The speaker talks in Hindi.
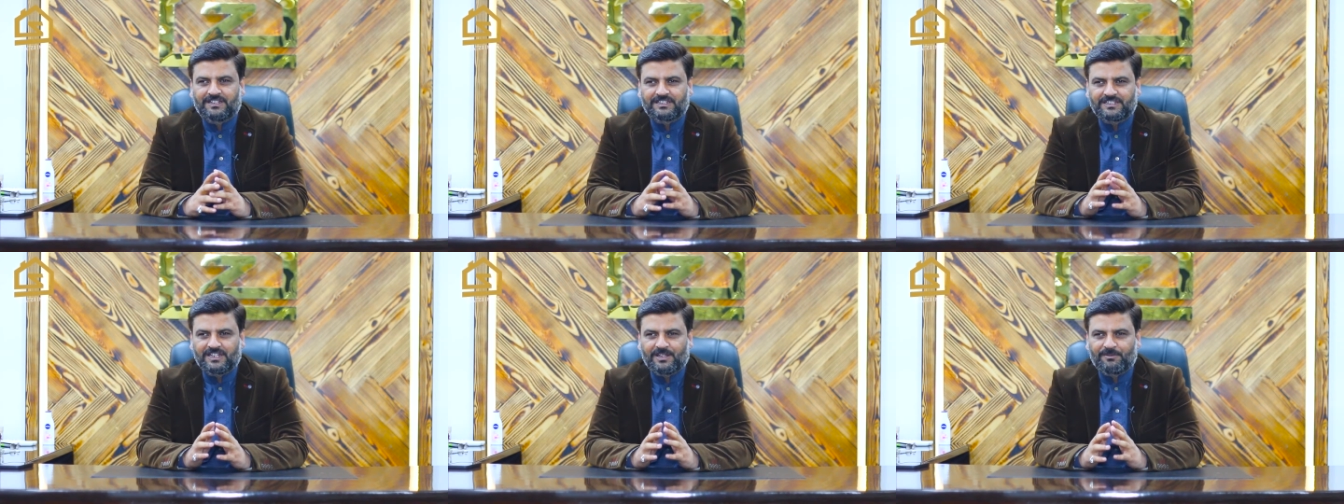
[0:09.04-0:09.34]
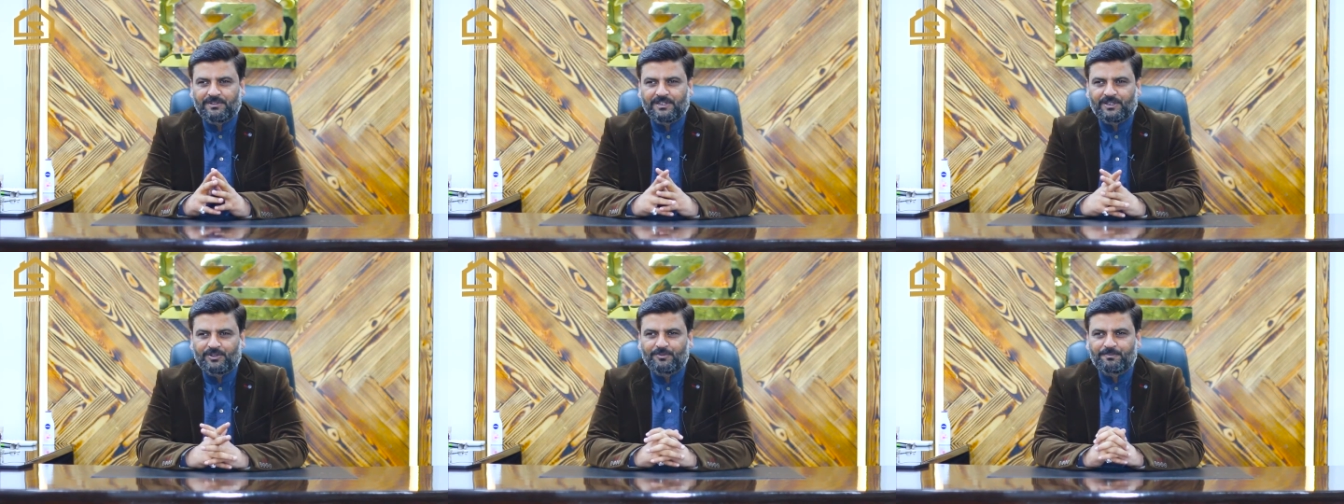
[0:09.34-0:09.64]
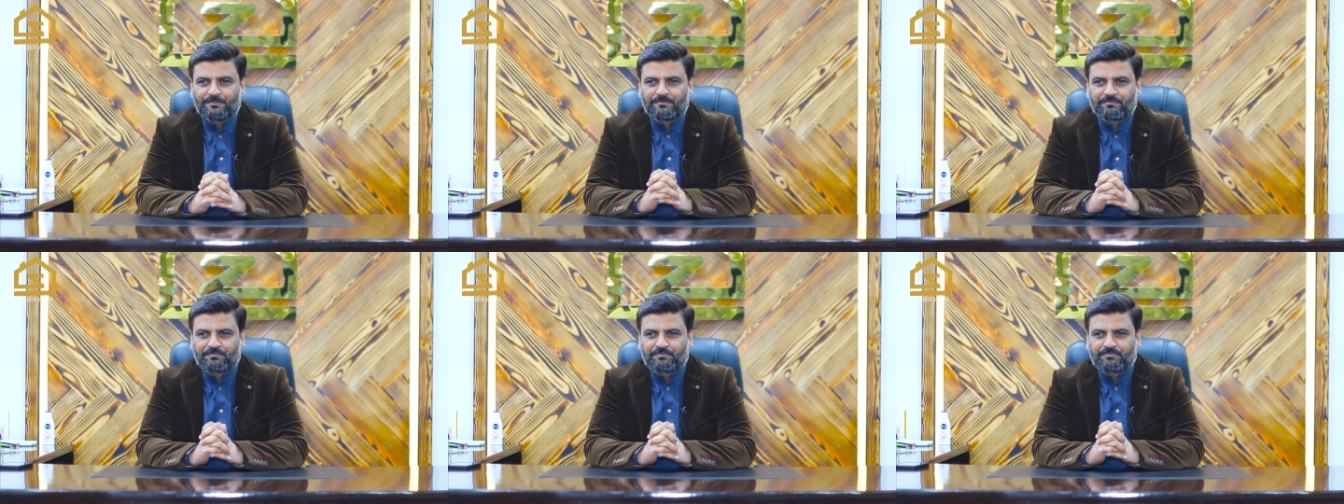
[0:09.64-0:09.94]
अस्सलाम
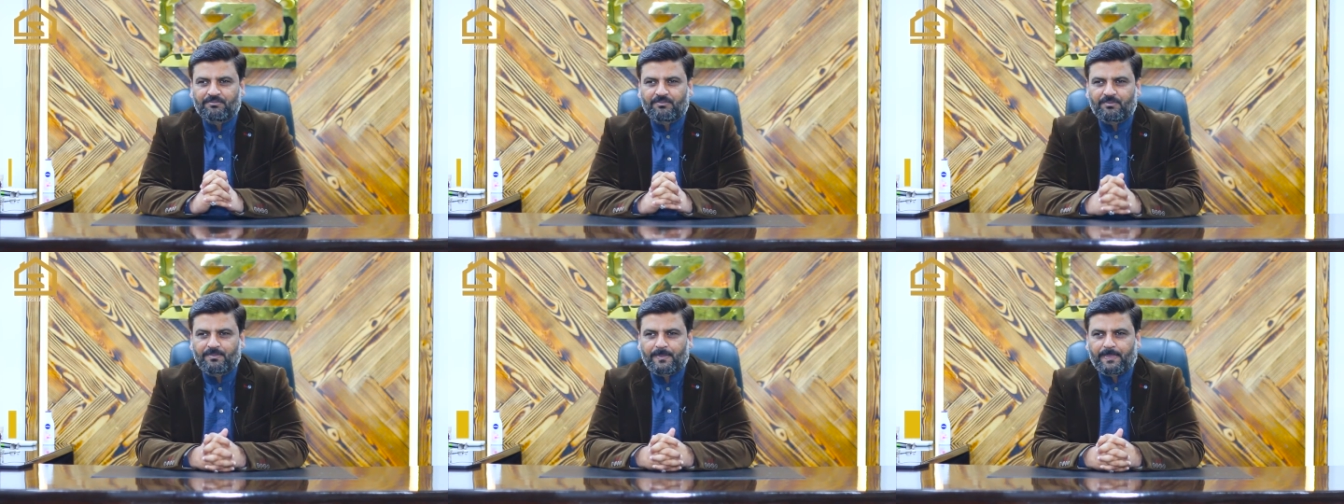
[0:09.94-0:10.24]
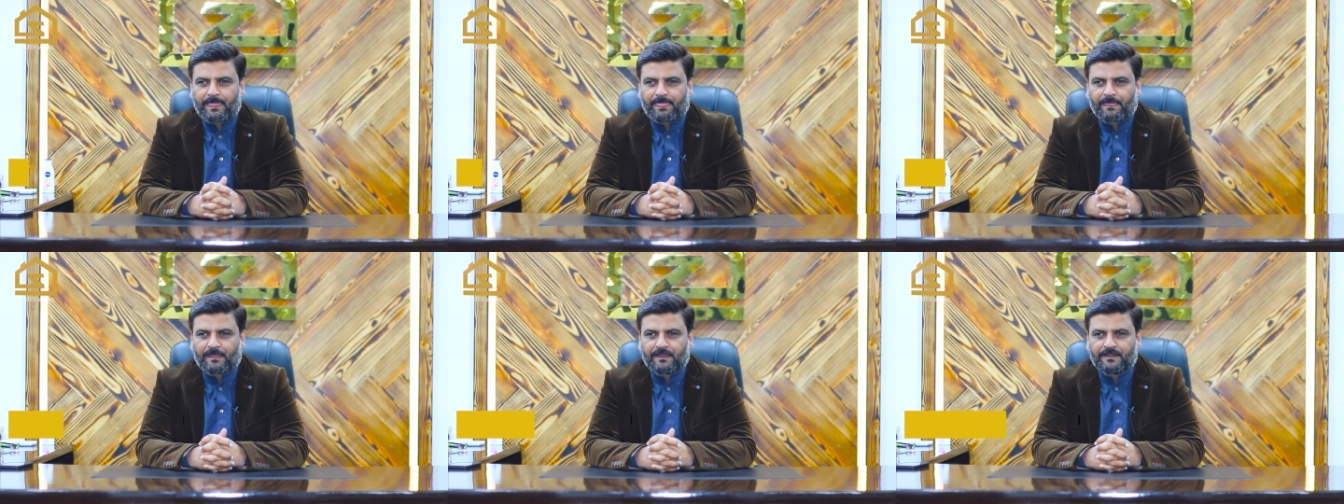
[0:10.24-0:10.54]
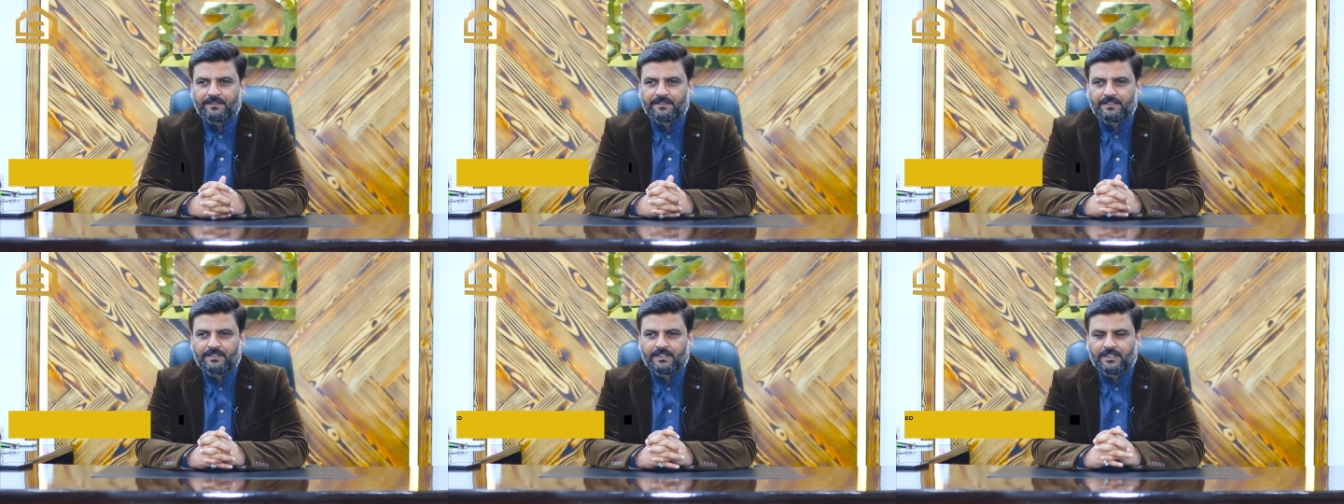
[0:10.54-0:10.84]
वालेकुम
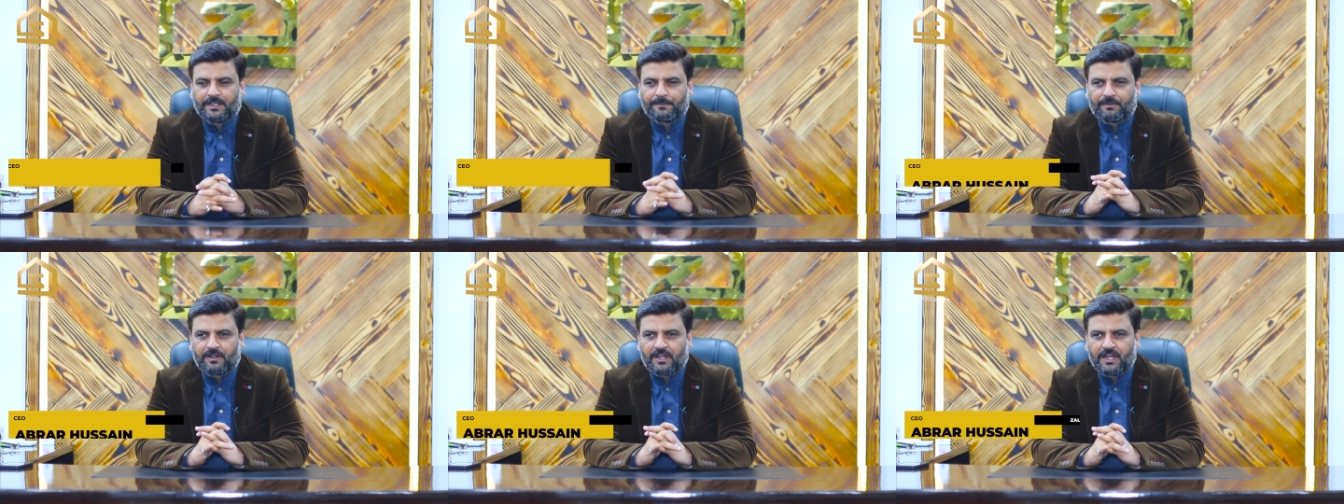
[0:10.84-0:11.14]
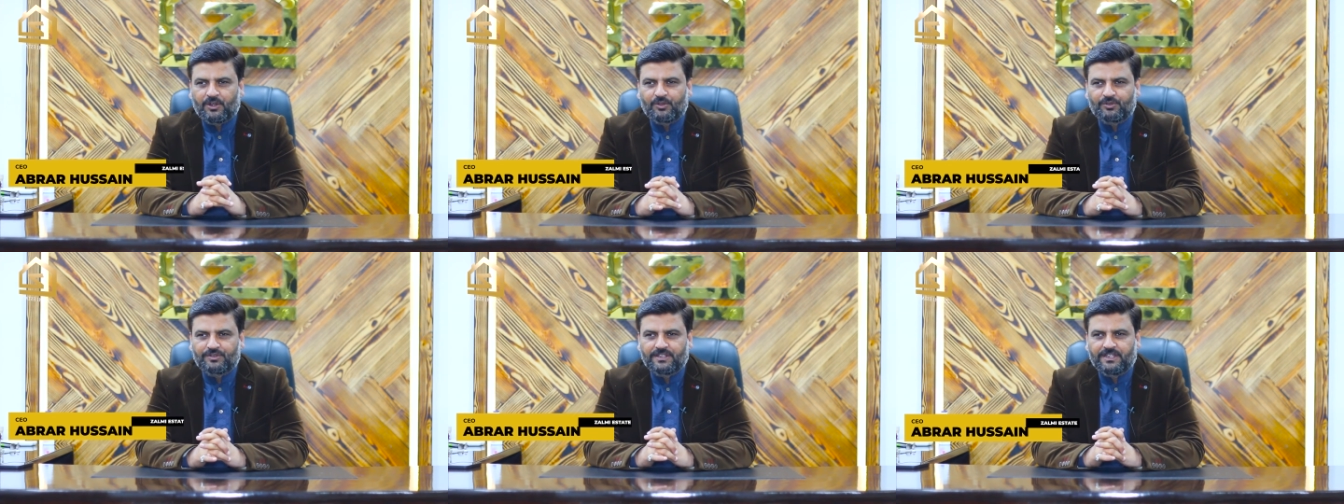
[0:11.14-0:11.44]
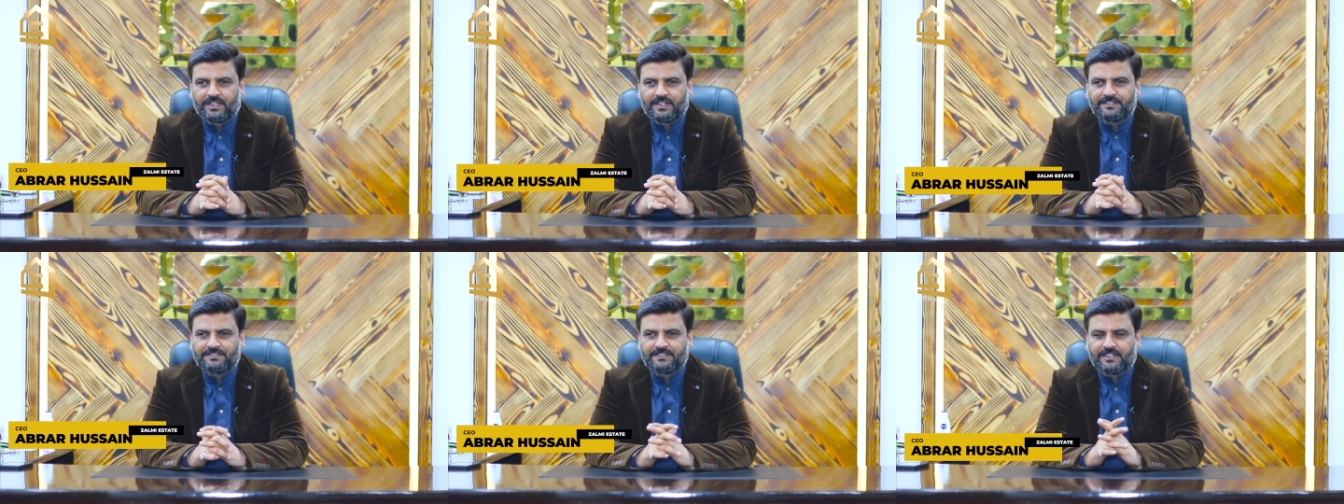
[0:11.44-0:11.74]
इब्रार
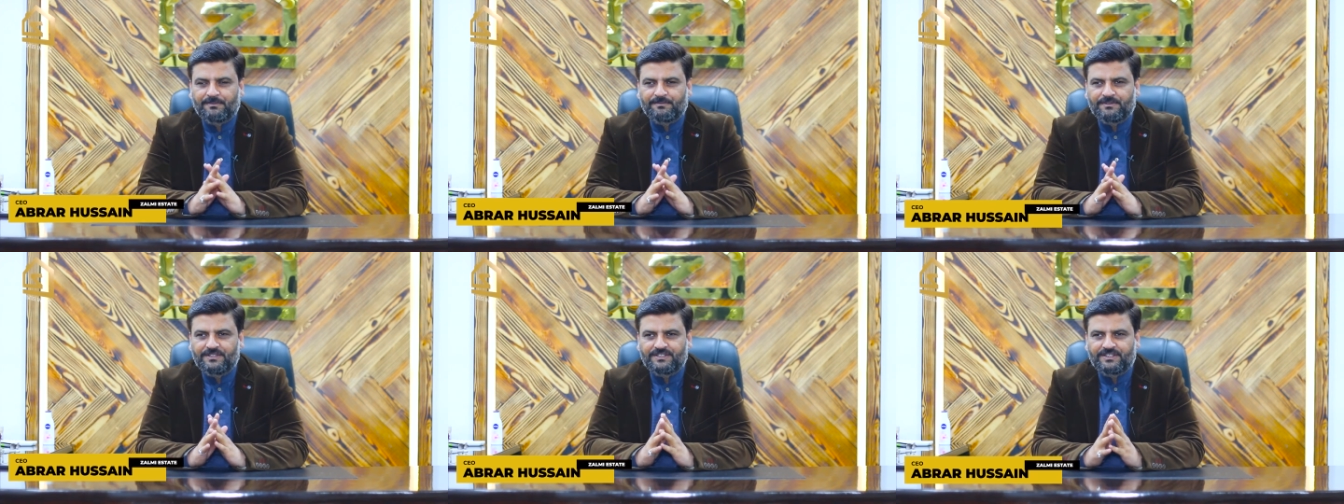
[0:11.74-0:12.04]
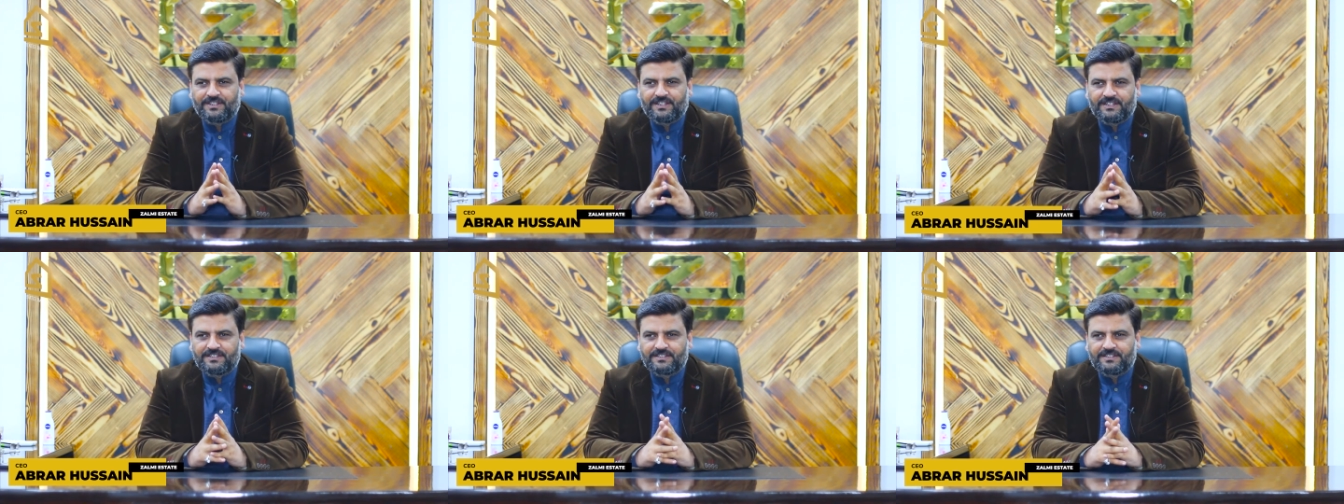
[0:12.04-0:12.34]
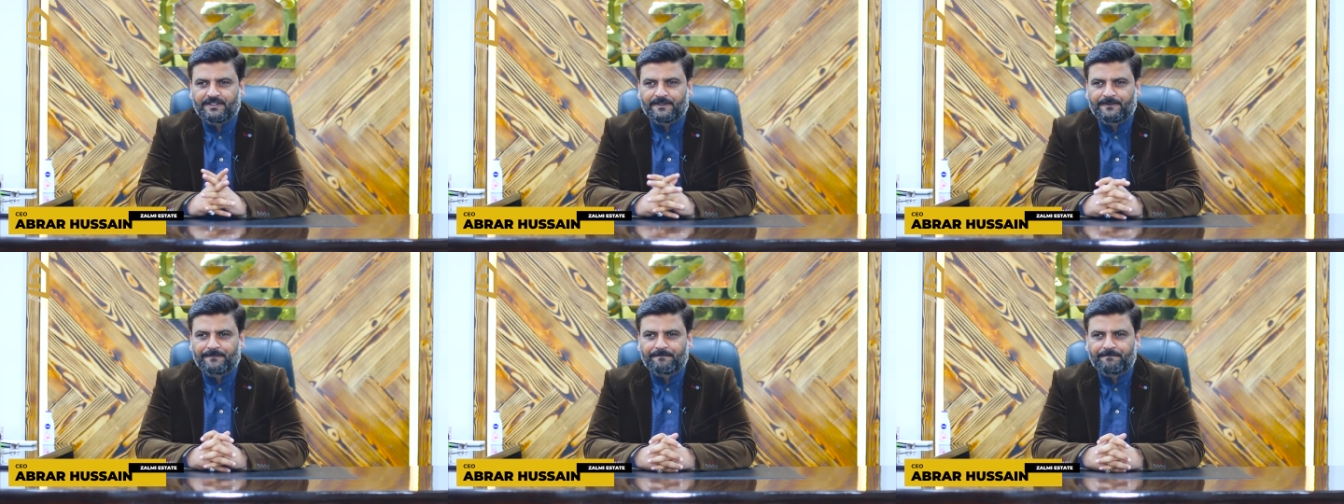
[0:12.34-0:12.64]
हुसैन जलमी स्टेट से